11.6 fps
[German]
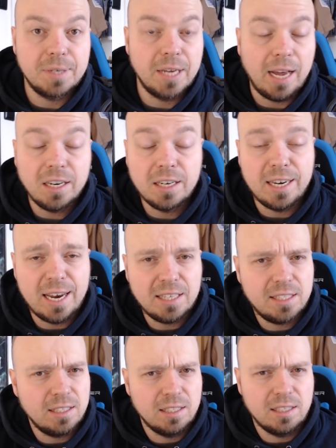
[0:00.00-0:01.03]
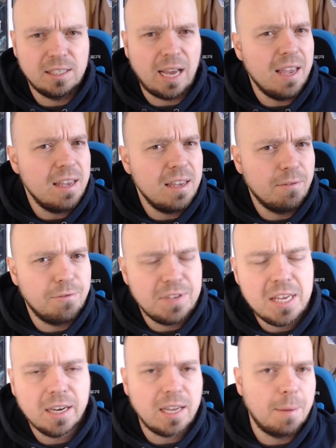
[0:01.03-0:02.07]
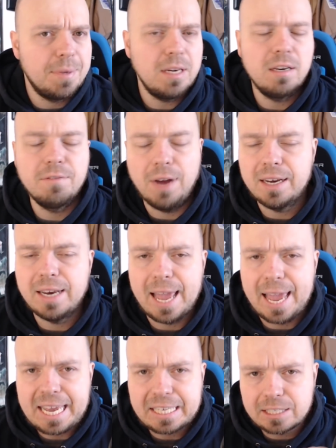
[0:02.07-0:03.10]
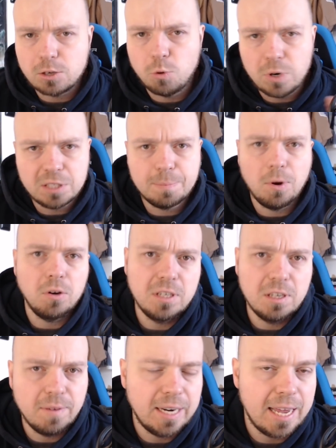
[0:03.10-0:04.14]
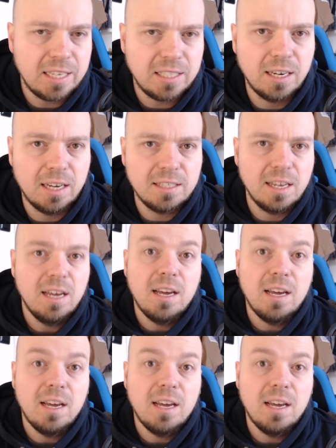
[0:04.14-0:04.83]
Gerade die letzten drei, vier Kapitel waren echt crisp, Leute, die waren echt nice.